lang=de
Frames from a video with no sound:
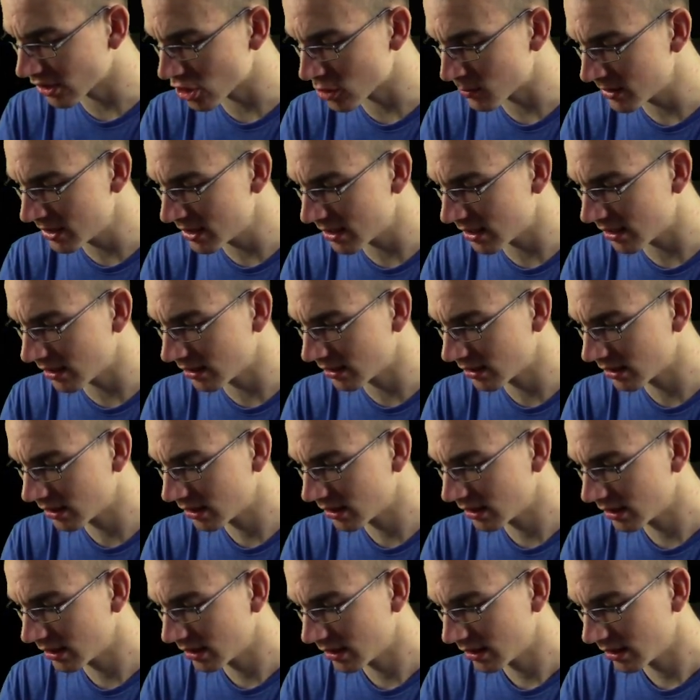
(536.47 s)
der Spieler.
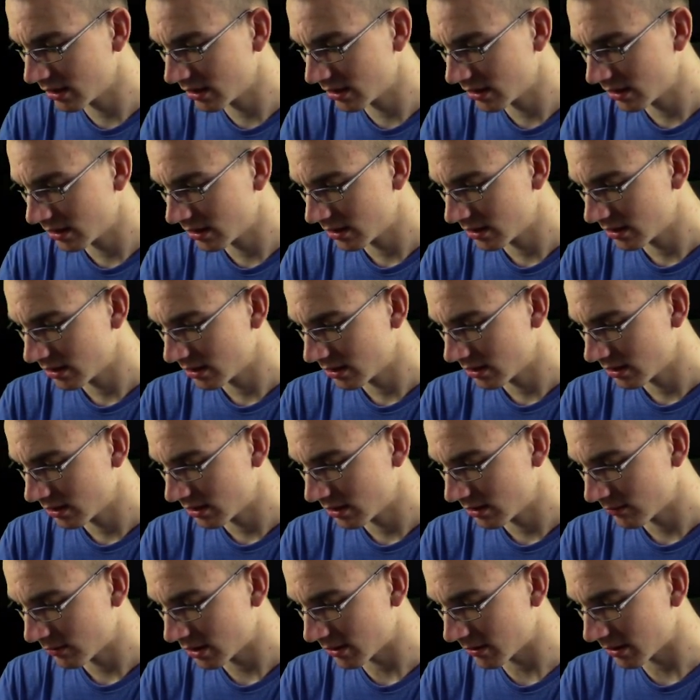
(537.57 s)

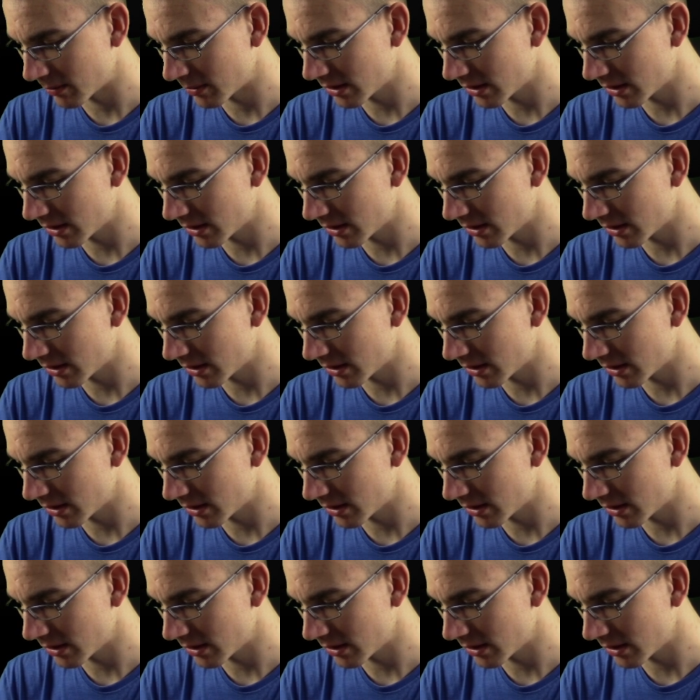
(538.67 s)
Bla bla